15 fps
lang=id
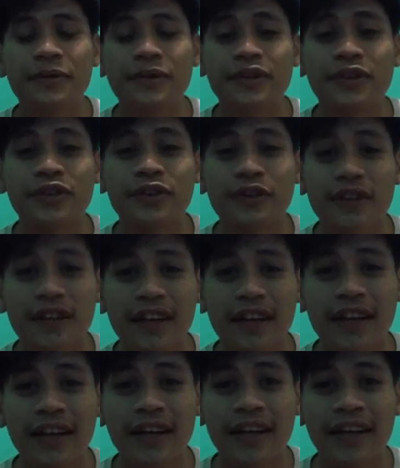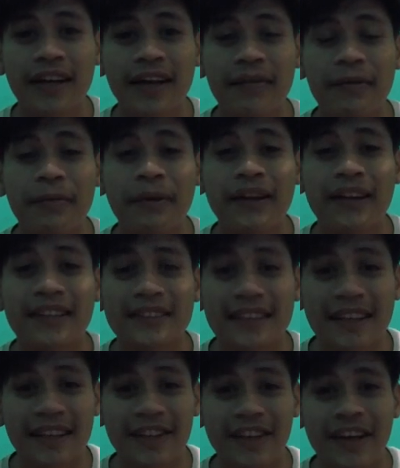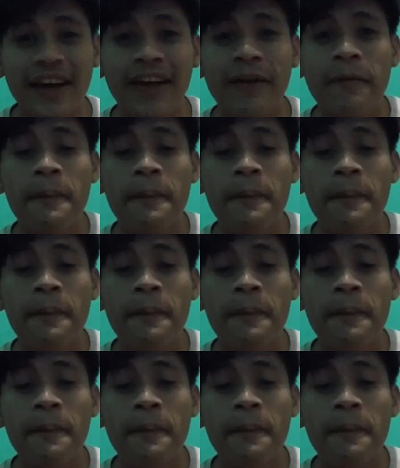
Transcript: lebih cocoknya dan lebih pantasnya gitu ya